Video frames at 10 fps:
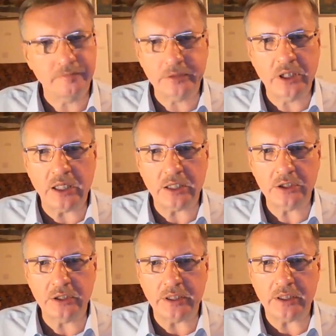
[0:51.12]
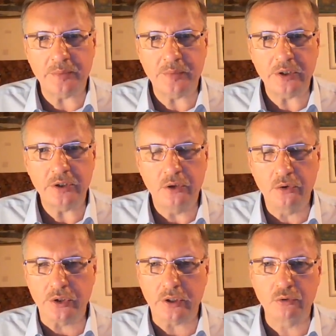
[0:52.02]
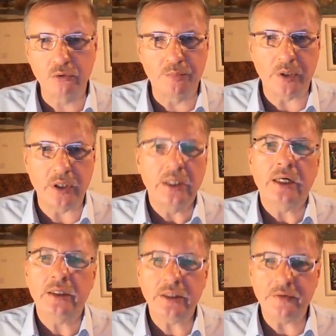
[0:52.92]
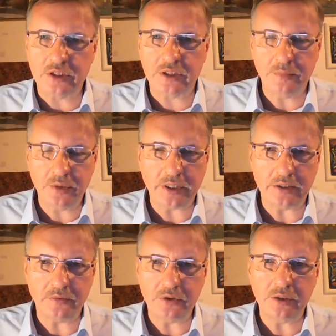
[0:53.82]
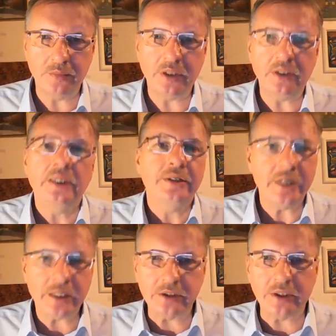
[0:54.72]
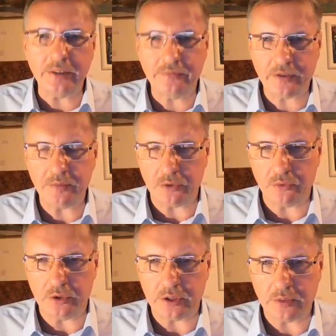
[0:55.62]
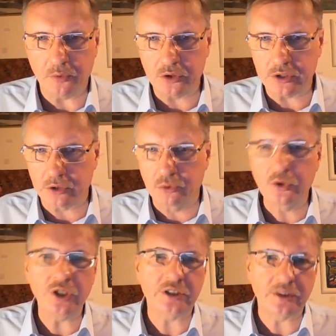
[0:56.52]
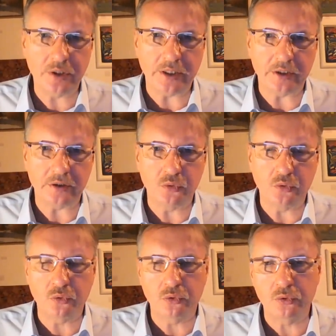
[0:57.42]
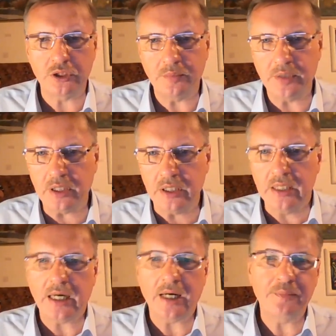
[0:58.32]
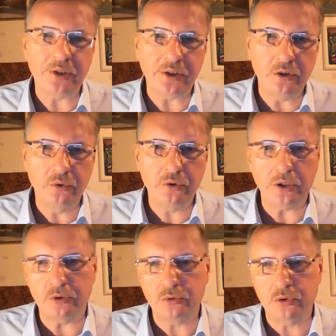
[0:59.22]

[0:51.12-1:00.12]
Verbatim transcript: каждая определенная группа, она ведь собирает ведь себя, некоторые формируют как плюсы, другие собирают вокруг себя определенные тоже